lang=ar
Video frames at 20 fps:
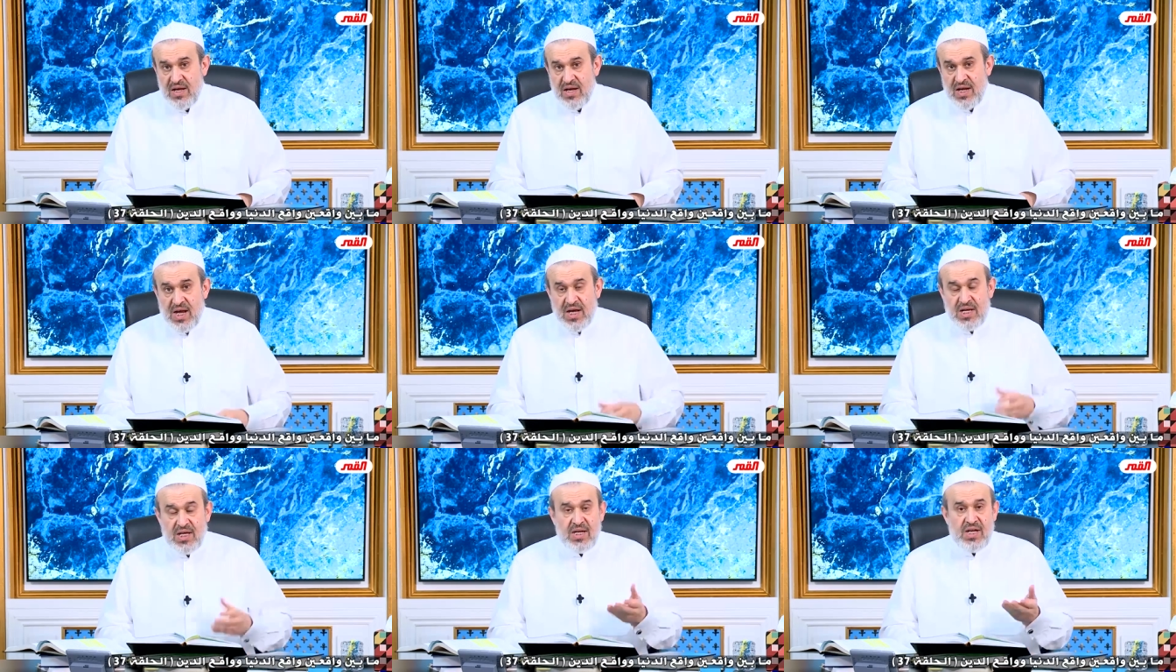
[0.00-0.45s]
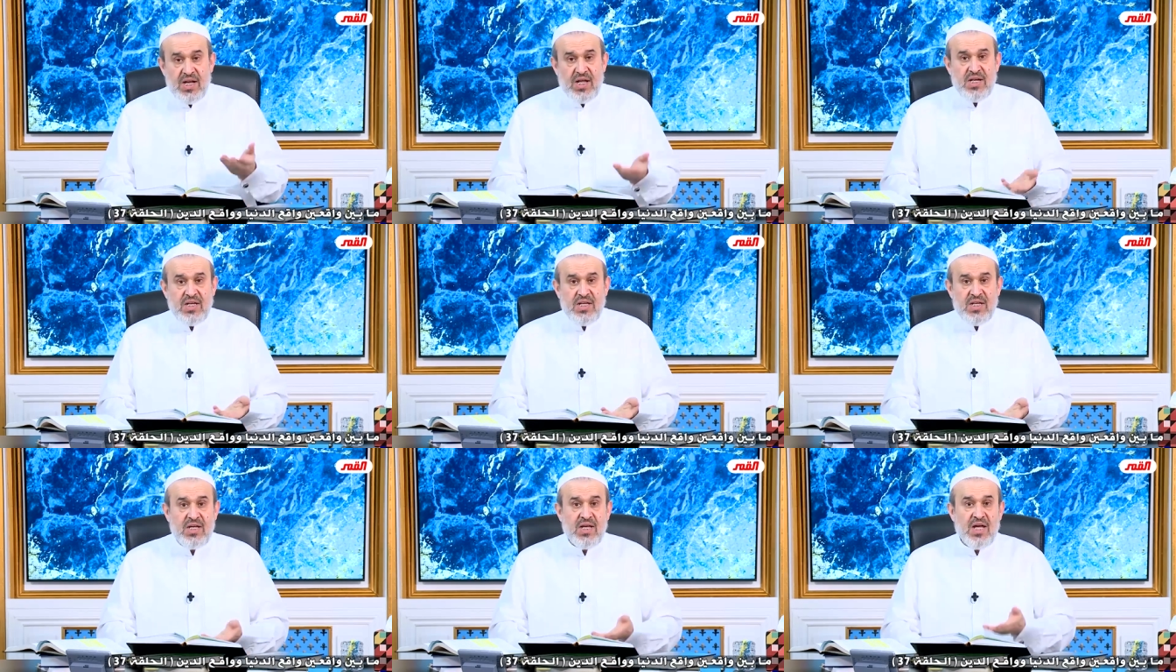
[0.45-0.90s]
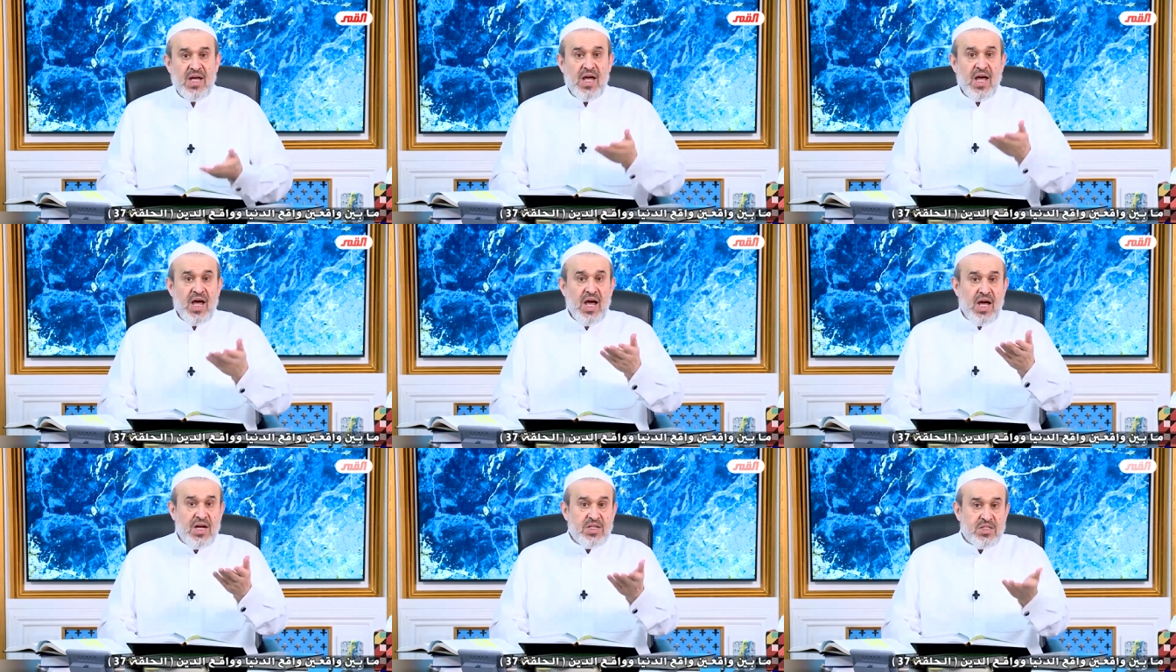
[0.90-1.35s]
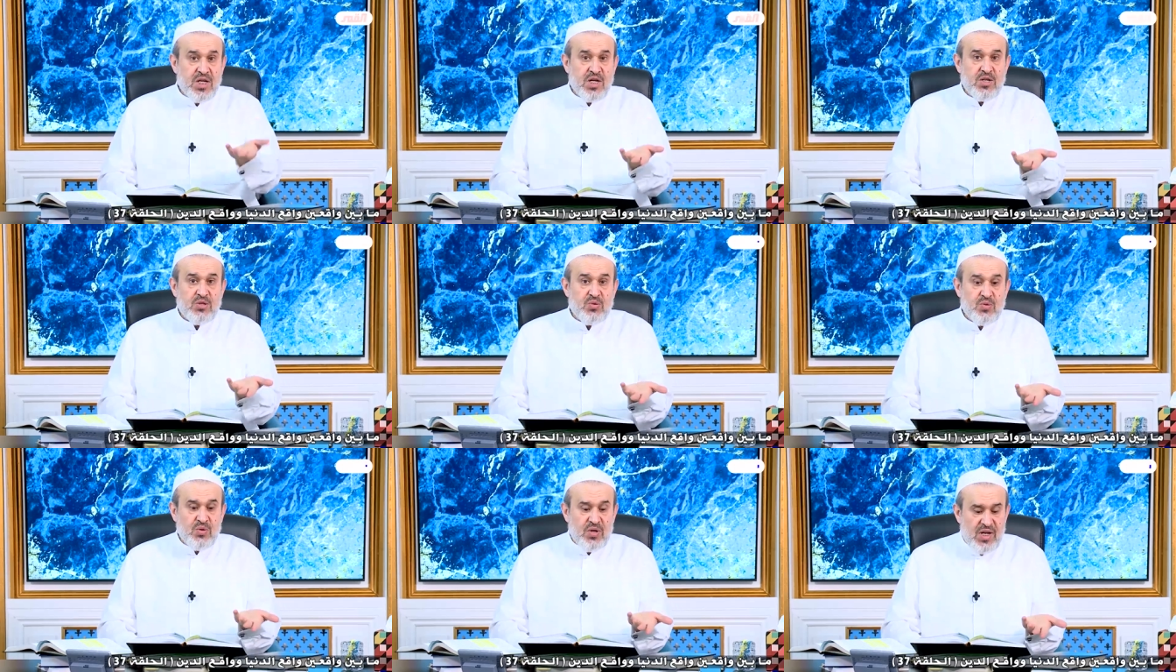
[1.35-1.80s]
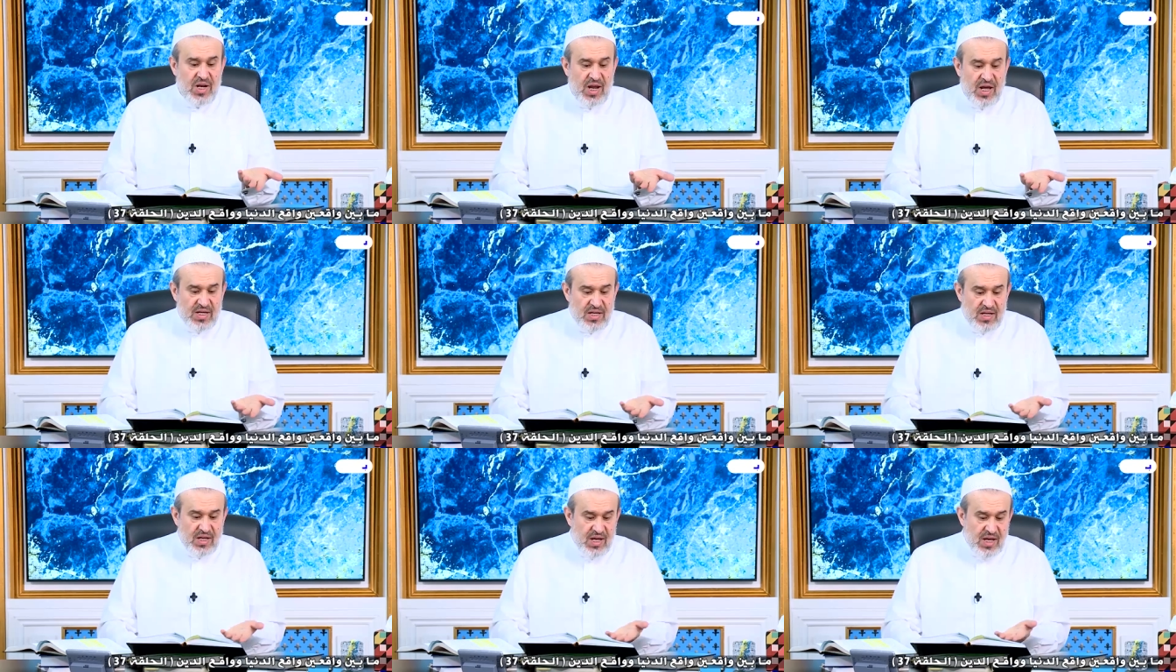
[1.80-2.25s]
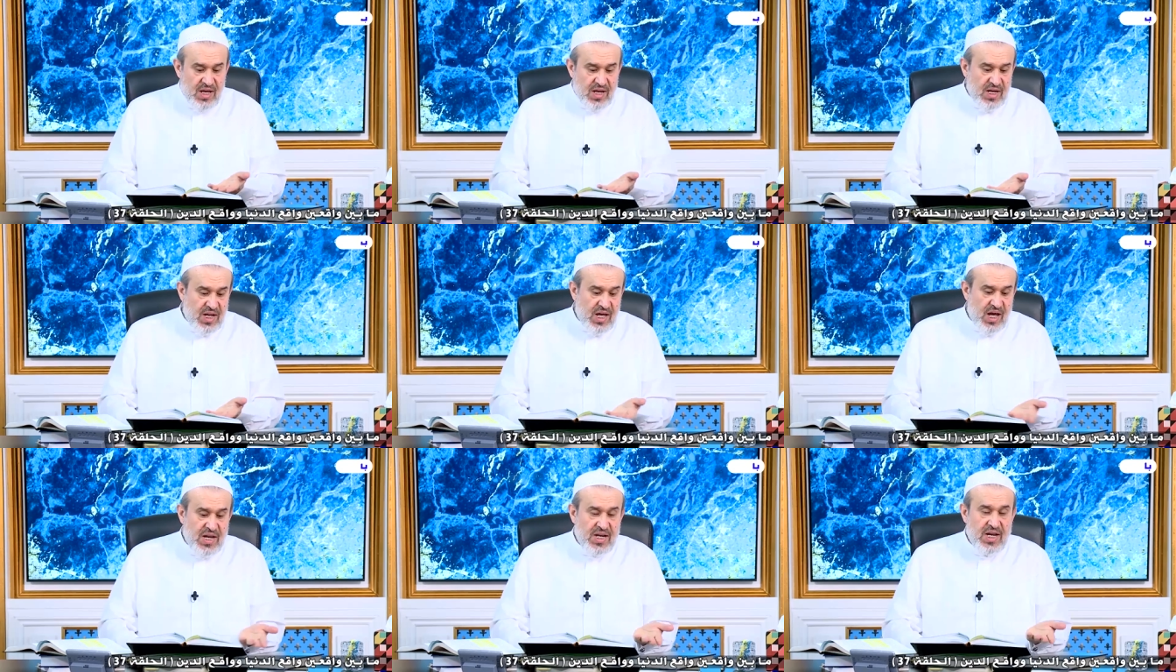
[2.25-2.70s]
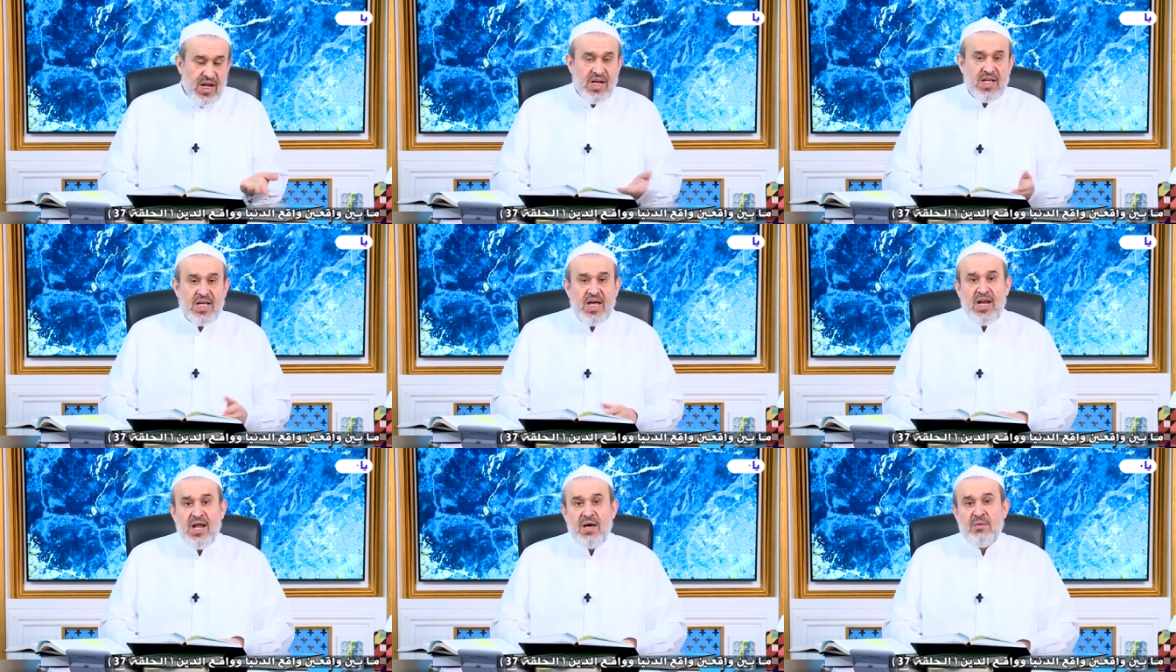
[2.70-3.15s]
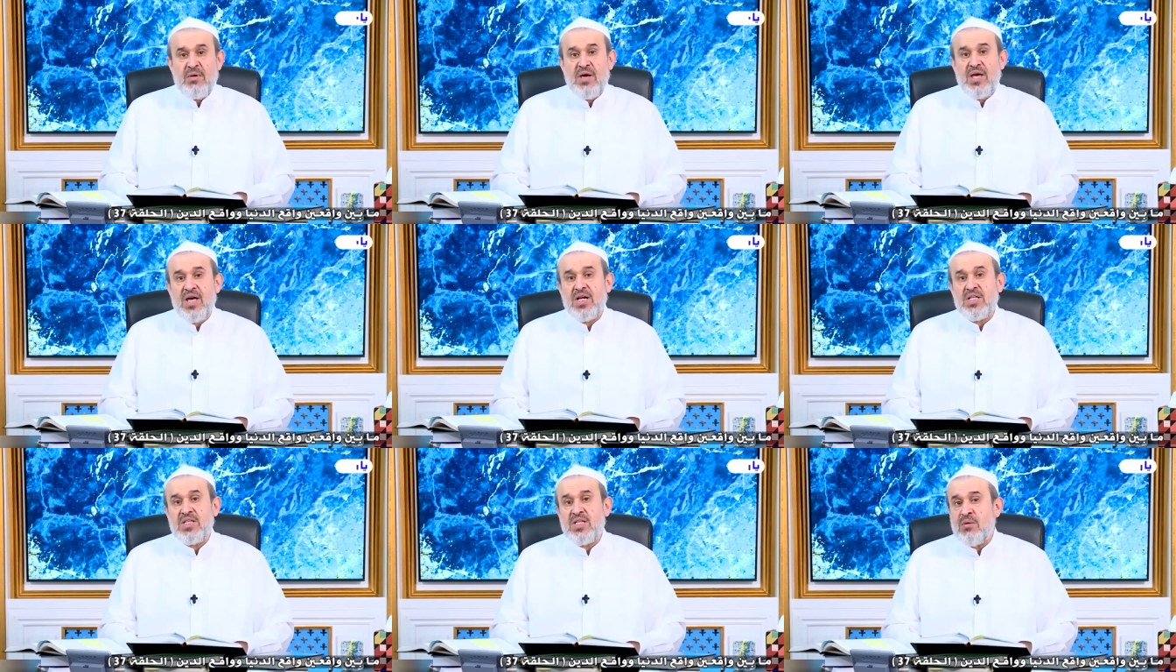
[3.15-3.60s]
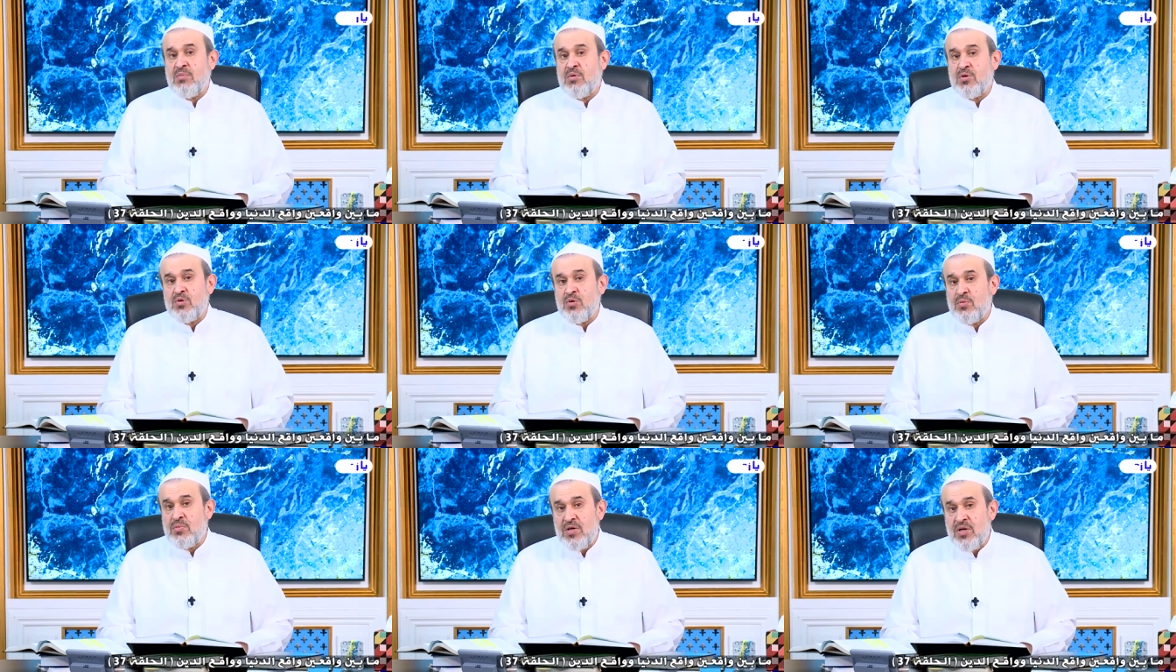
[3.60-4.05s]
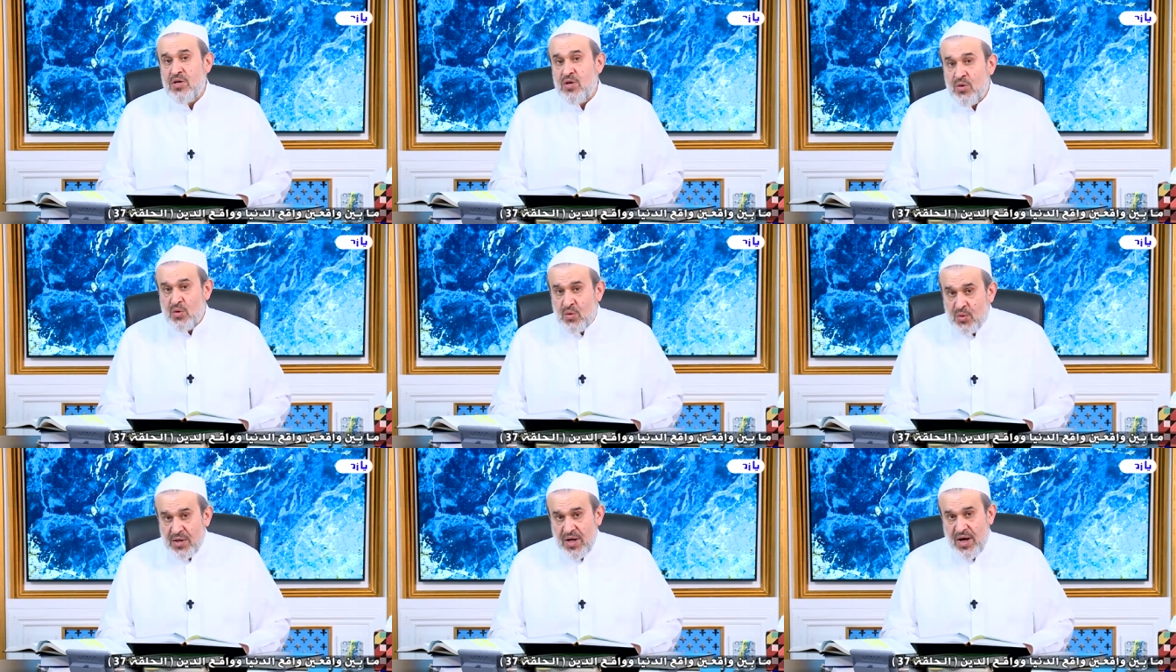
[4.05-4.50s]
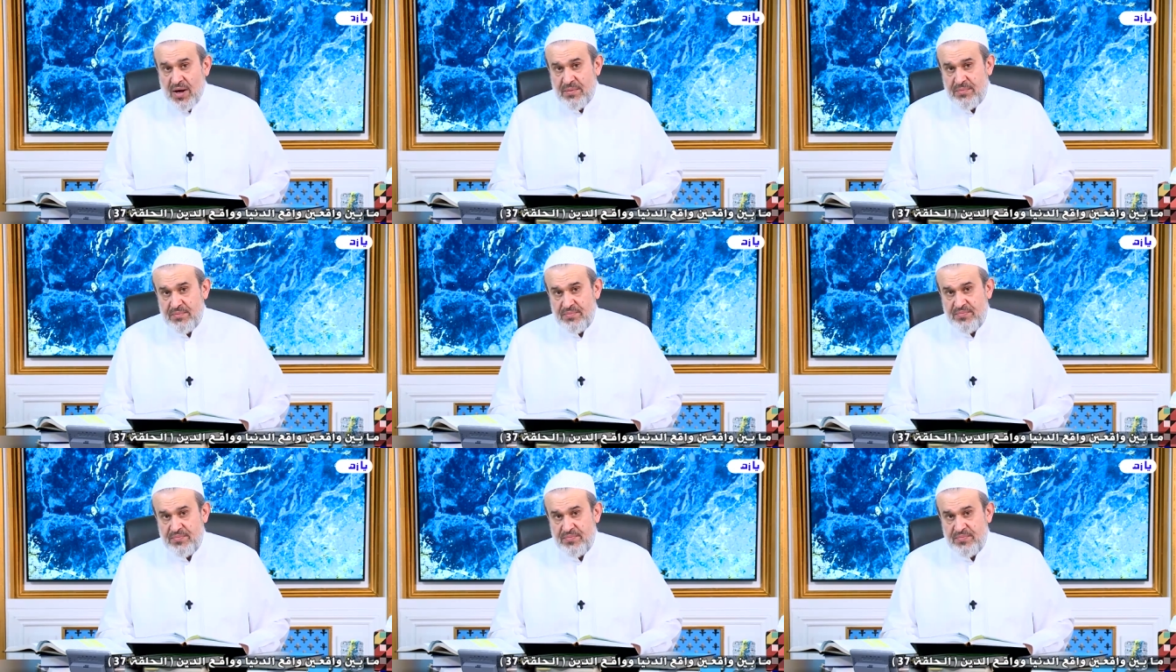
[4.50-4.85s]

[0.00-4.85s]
لكنني اشرت اليه لان الكلام يرتبط به هنا